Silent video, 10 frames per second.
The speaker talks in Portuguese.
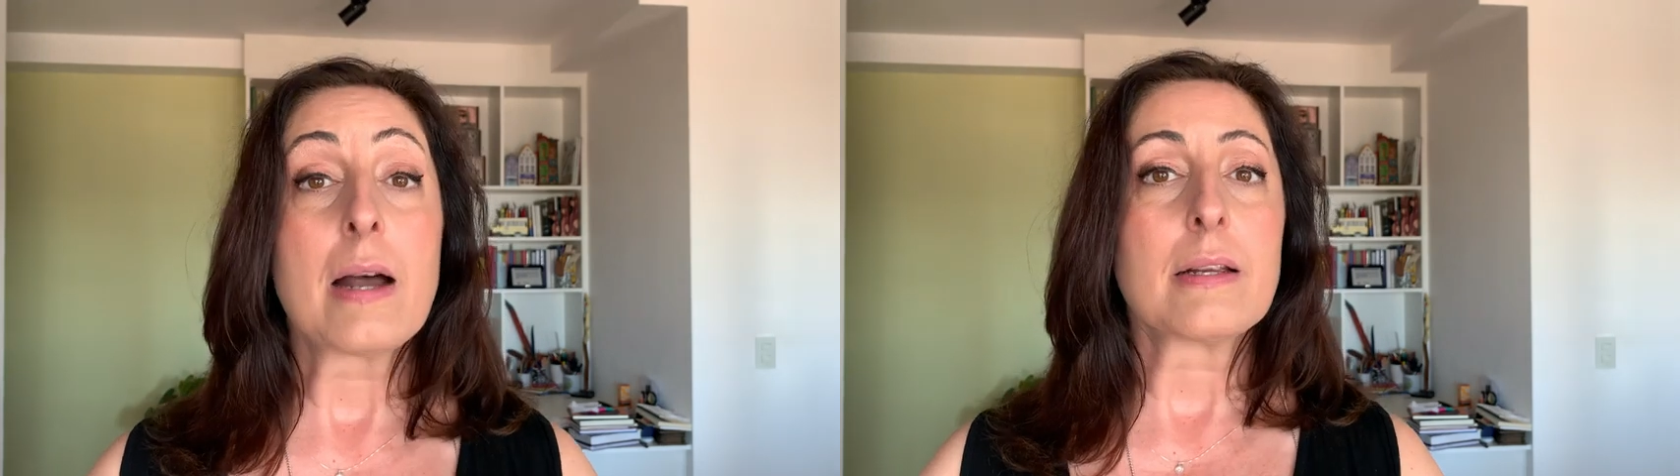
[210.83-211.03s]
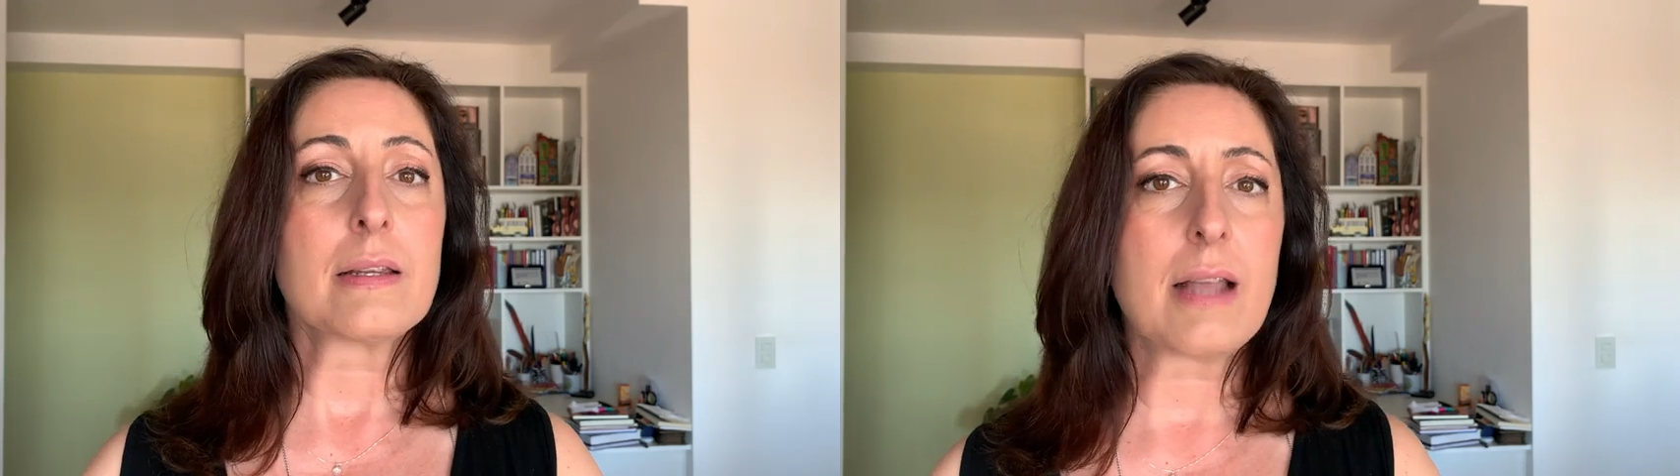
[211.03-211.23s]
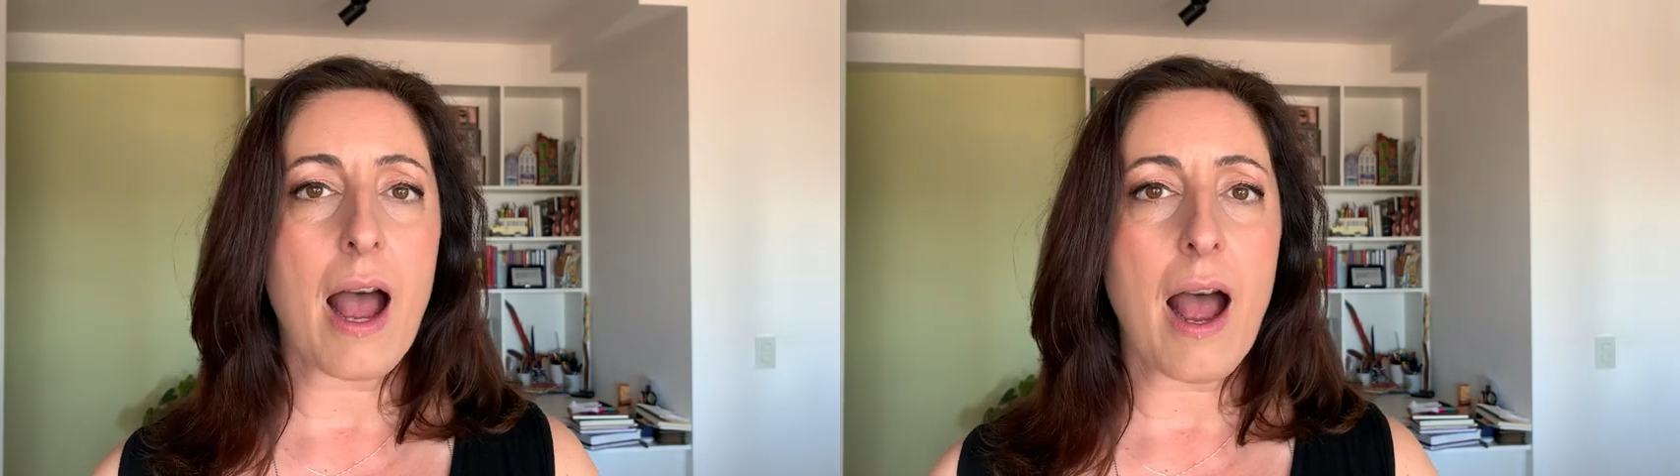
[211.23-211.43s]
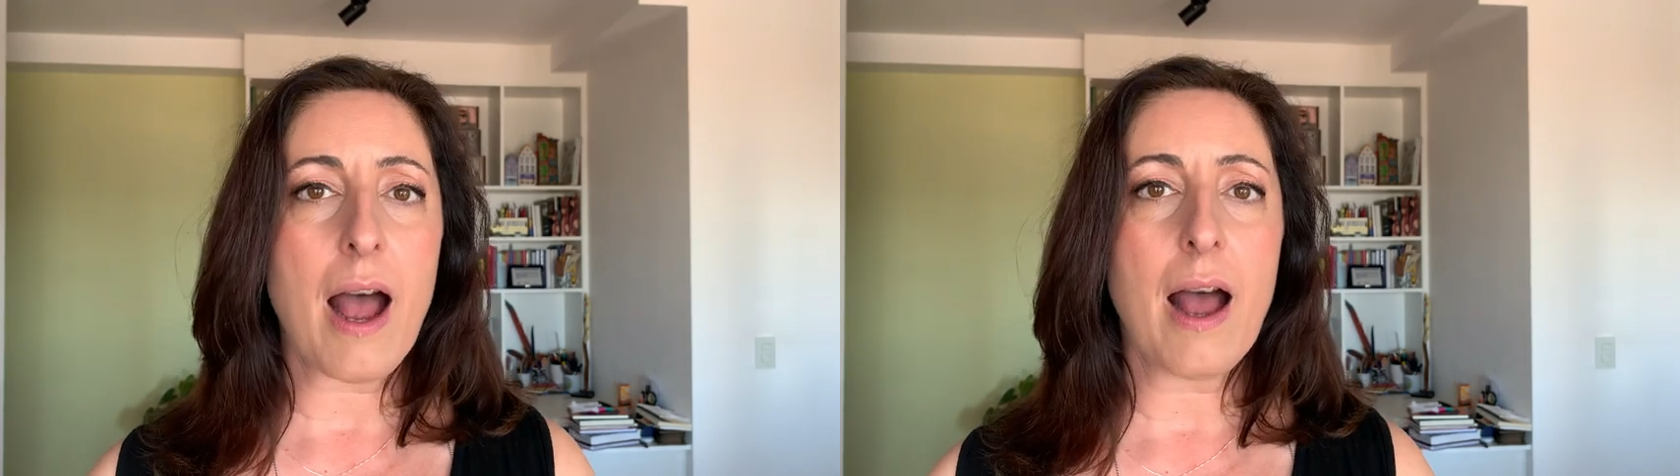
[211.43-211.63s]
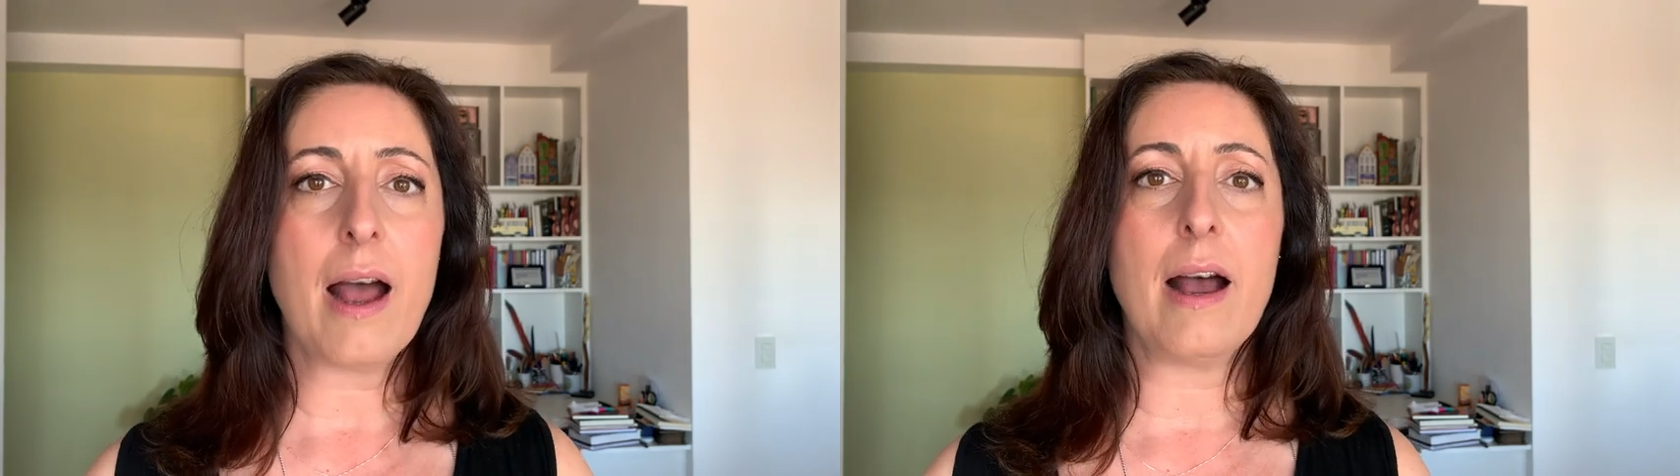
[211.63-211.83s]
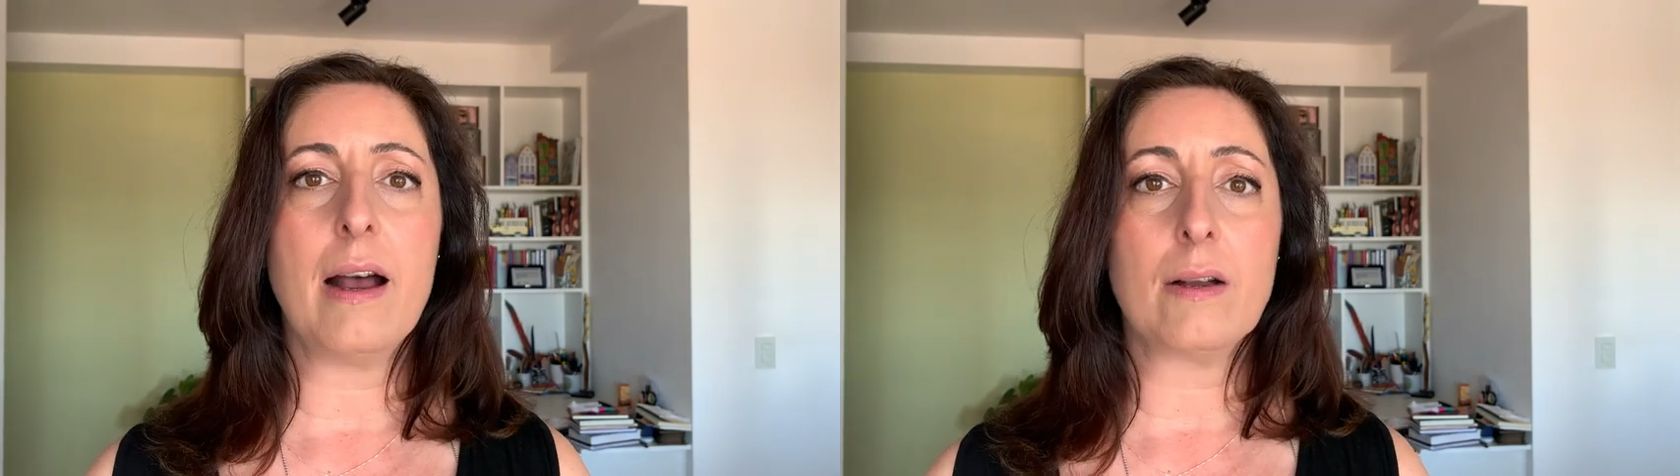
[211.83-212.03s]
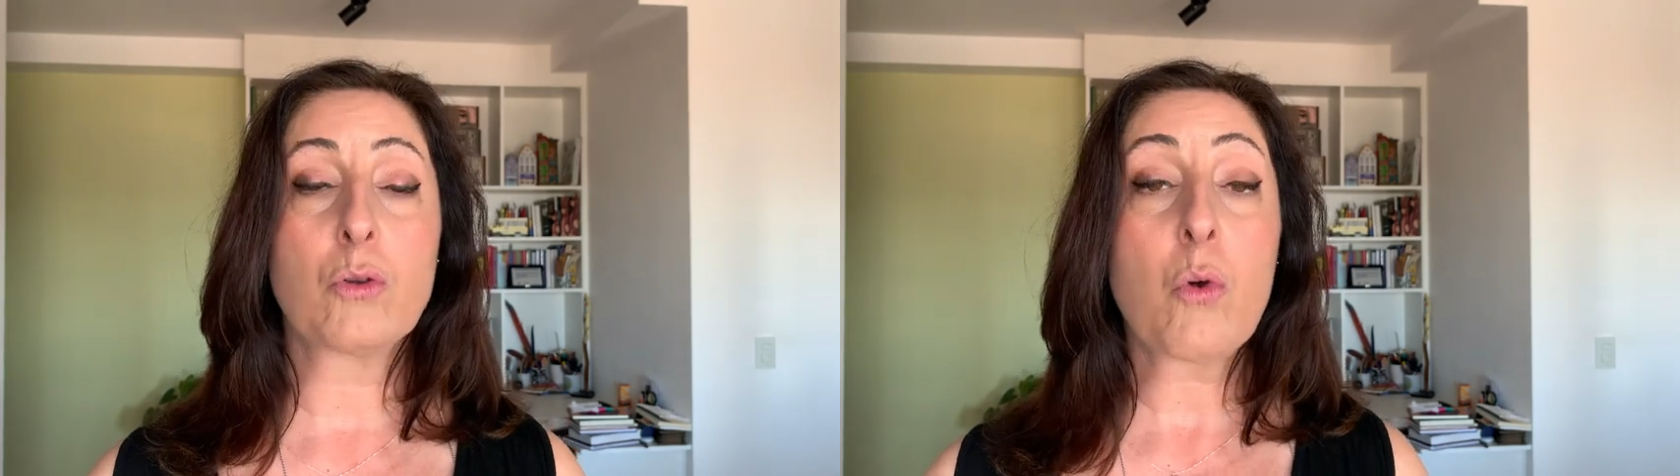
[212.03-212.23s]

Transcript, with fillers: da do